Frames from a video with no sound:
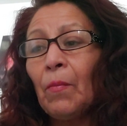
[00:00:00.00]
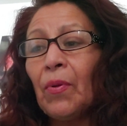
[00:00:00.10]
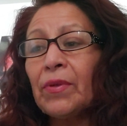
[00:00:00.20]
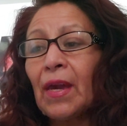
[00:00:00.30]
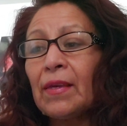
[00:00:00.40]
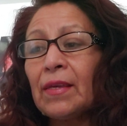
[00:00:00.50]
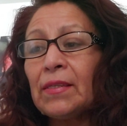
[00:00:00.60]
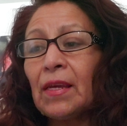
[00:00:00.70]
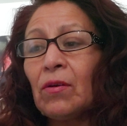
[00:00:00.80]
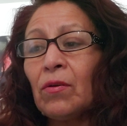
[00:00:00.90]
Porque
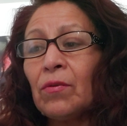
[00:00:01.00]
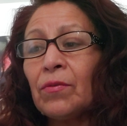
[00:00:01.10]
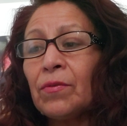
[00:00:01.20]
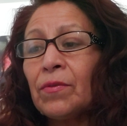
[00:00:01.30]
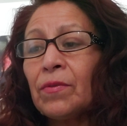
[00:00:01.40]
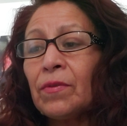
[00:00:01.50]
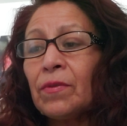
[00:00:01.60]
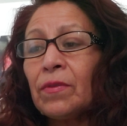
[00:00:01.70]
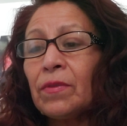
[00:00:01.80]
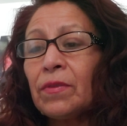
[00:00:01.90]
aquí se
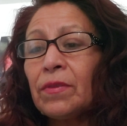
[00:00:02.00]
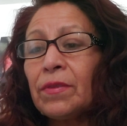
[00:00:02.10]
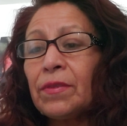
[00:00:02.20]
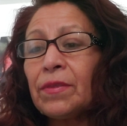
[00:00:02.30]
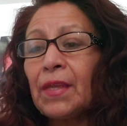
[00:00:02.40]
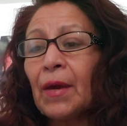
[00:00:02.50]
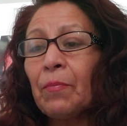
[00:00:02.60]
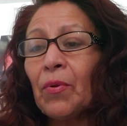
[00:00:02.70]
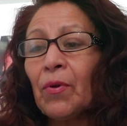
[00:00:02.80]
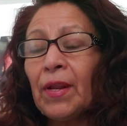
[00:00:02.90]

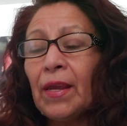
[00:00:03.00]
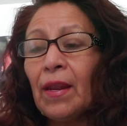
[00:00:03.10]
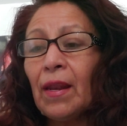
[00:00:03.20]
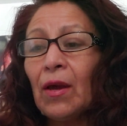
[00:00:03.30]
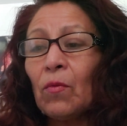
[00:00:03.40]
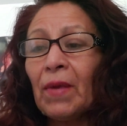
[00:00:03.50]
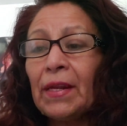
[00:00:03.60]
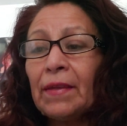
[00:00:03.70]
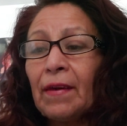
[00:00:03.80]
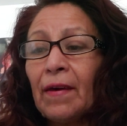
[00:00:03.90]
contrapone la
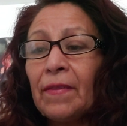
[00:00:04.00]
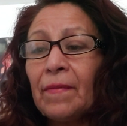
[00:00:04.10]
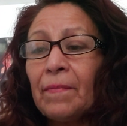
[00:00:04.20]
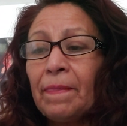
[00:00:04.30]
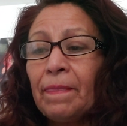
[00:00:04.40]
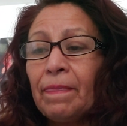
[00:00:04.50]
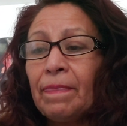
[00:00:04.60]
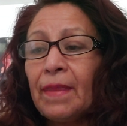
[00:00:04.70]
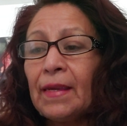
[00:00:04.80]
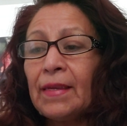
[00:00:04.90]
humanidad
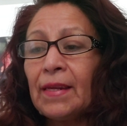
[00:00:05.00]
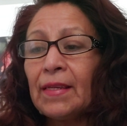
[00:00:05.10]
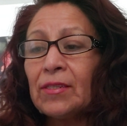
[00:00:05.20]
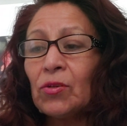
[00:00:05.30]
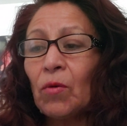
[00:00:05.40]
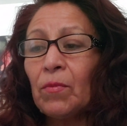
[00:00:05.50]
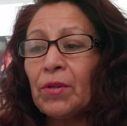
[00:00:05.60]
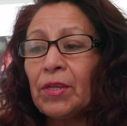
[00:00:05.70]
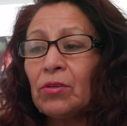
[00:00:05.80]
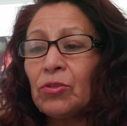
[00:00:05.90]
de quienes como
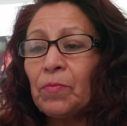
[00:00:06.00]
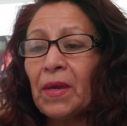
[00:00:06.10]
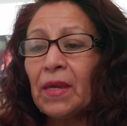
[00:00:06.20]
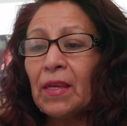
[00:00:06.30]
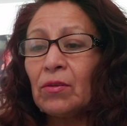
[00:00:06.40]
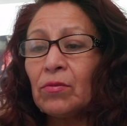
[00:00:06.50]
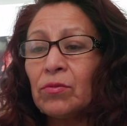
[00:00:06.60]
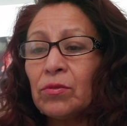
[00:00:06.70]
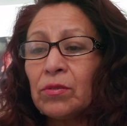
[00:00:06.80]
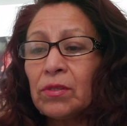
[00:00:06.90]
niños
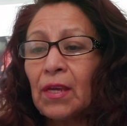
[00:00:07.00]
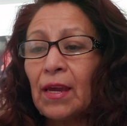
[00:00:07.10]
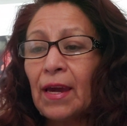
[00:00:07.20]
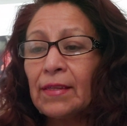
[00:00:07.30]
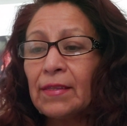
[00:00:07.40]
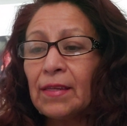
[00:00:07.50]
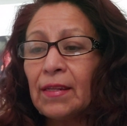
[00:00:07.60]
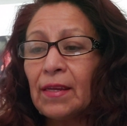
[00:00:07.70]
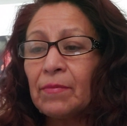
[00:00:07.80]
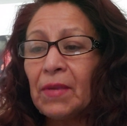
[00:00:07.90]
pequeños
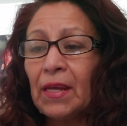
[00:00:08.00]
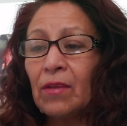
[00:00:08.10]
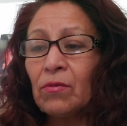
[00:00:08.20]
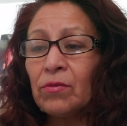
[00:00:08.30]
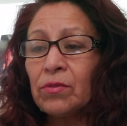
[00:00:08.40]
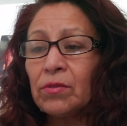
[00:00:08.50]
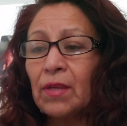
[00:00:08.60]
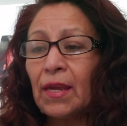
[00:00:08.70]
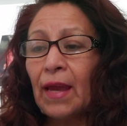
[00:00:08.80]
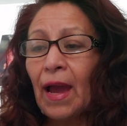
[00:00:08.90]
cantan admirados
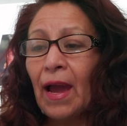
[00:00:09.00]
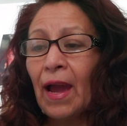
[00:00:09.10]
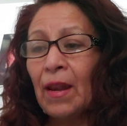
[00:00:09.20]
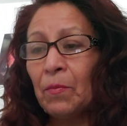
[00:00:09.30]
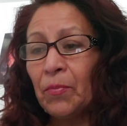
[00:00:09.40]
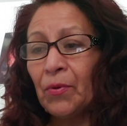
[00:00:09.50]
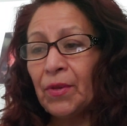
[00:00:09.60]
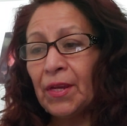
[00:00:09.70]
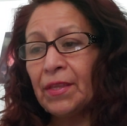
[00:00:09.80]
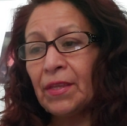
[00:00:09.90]
eh, al
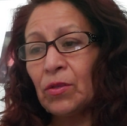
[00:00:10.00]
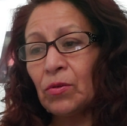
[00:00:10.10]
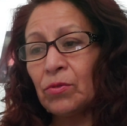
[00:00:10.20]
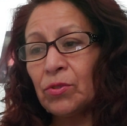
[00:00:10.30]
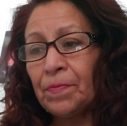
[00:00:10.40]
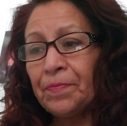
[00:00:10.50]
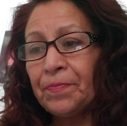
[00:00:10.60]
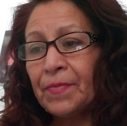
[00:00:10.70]
poder de Dios